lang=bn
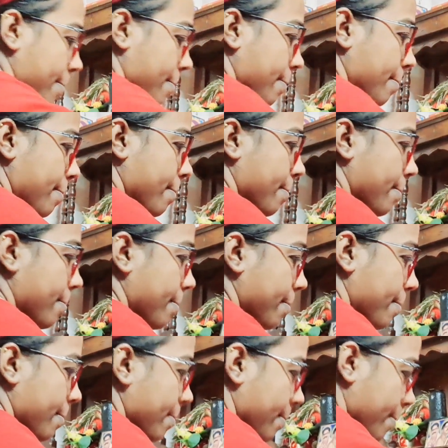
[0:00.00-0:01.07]
আমাদেরকে দিয়ে
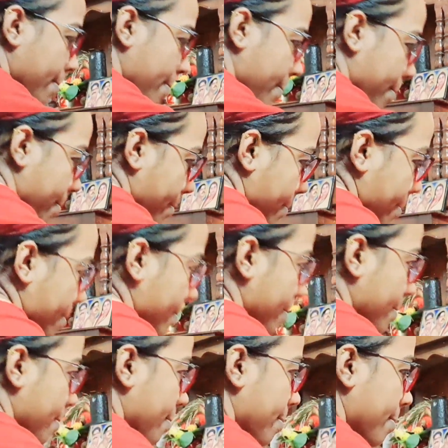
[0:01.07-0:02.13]
তো ইচ্ছা আছে
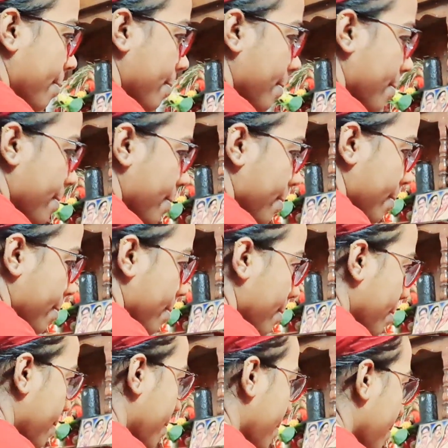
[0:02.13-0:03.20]
করানোর কিন্তু একটা
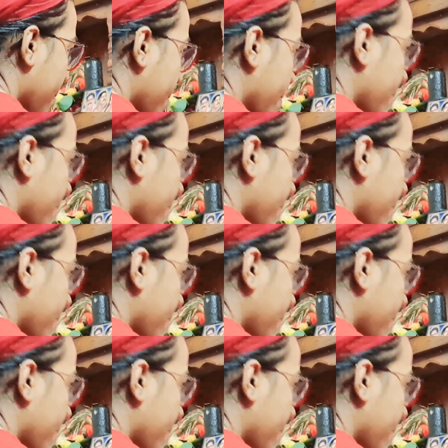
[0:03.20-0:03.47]
প্যাসেজ খুব